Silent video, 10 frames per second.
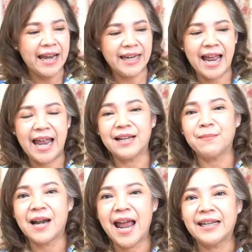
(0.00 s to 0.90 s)
อธิษฐานกั
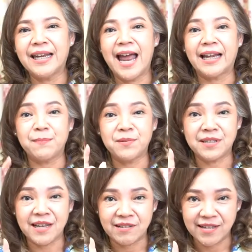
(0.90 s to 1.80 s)
บใครอธิษฐานกับ
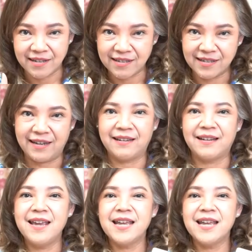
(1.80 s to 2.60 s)
สิ่งศักดิ์สิทธิ์